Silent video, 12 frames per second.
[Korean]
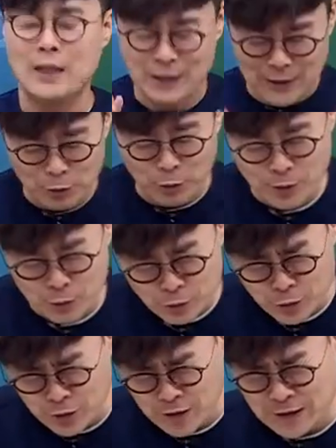2020
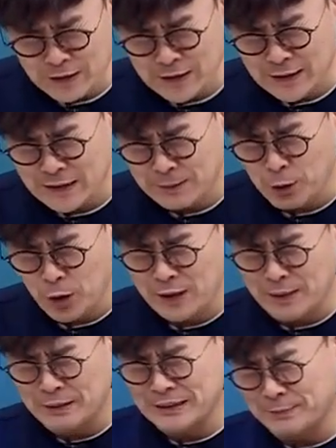수능이 이제 12여일
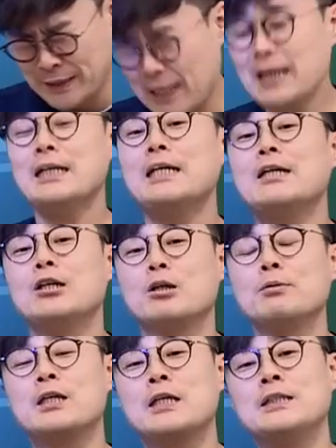남았습니다.
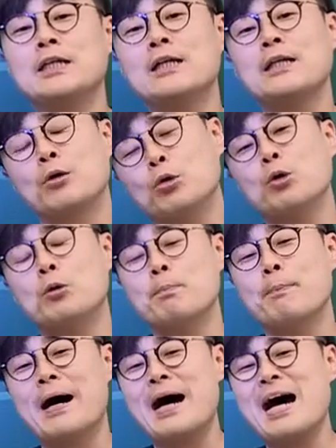여러분 긴장되고
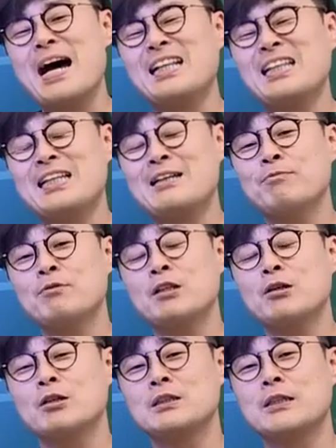많이
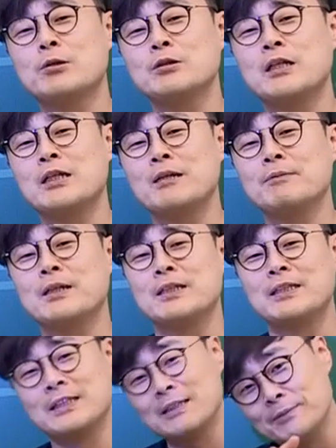힘들 것이라고 생각합니다.
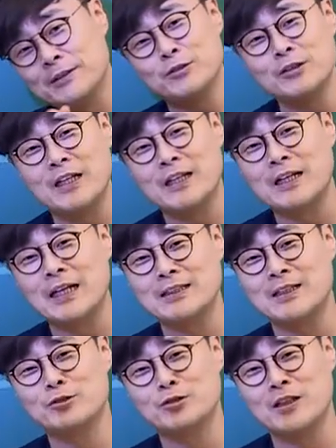지금 이 순간
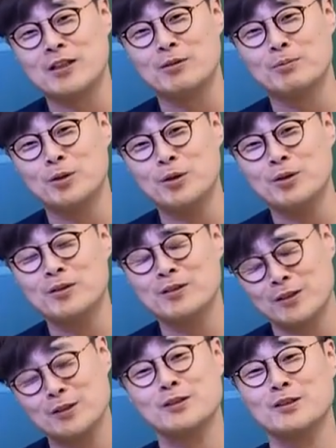가장 중요한 건 뭐?
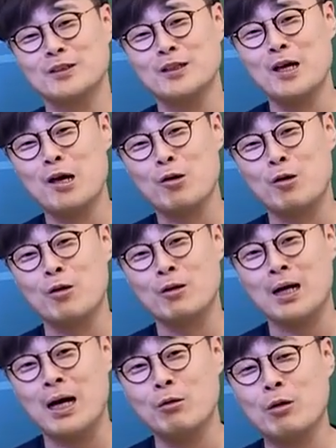그렇지.
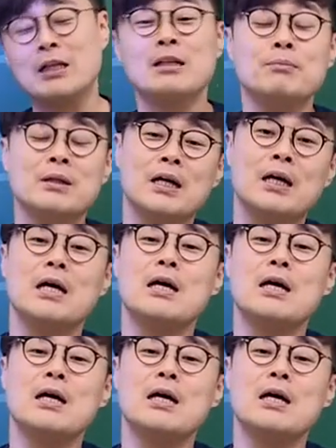건강관리입니다.